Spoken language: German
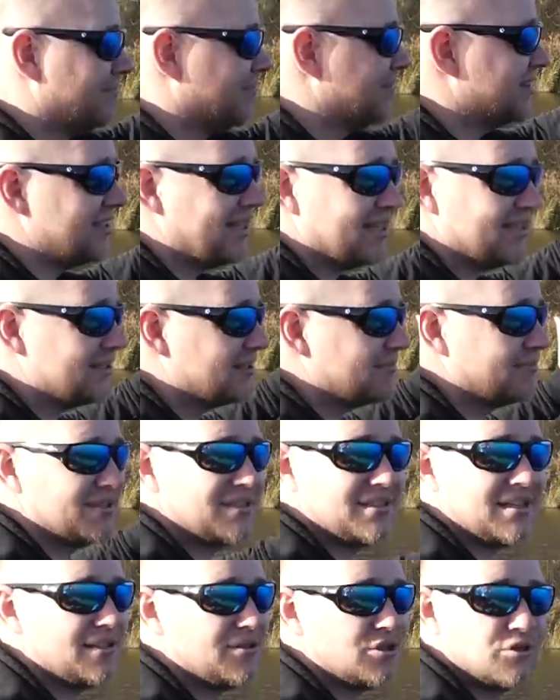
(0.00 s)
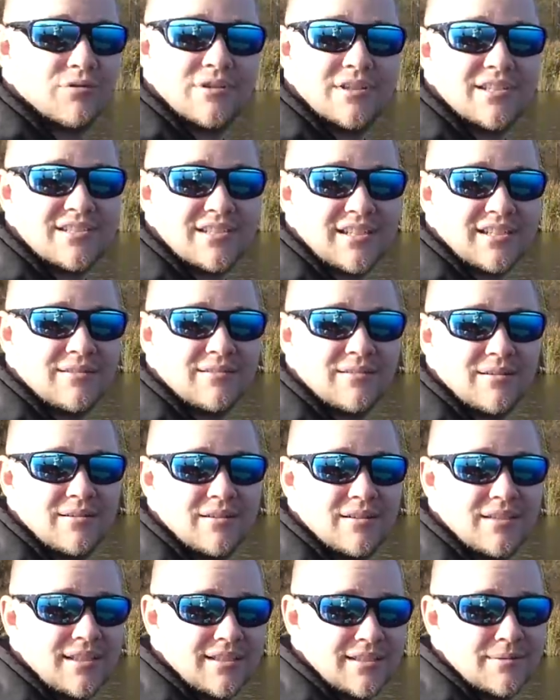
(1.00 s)
sechs bis zehn Stück gesehen.
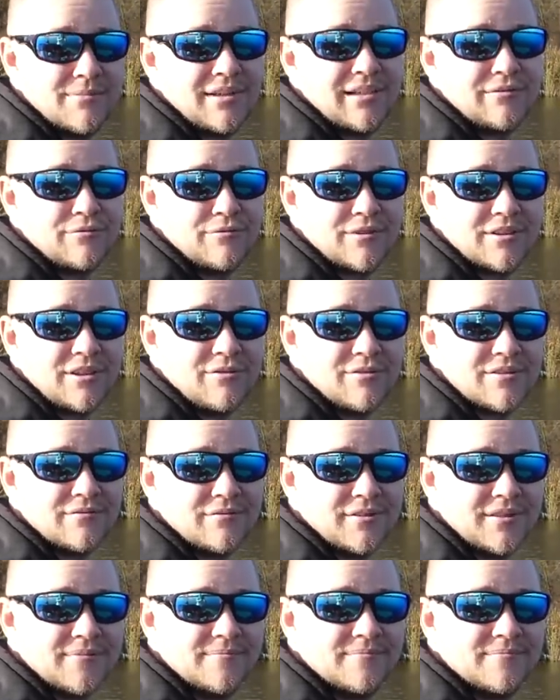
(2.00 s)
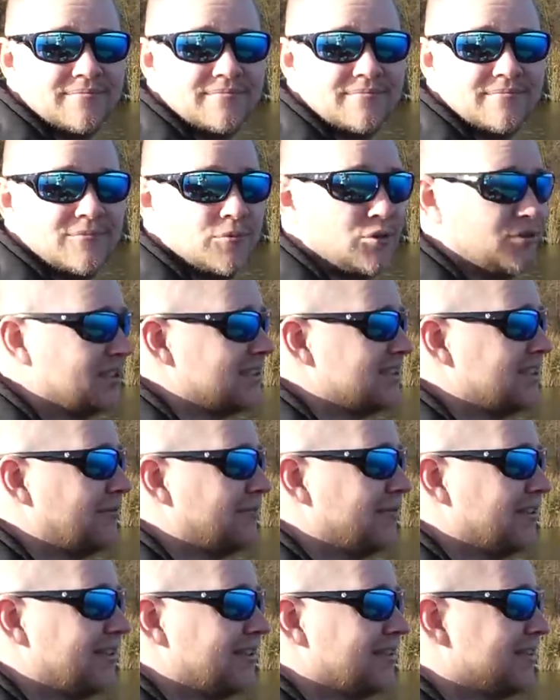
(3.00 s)
Jedes Mal, wo wir draußen waren. Und jetzt haben wir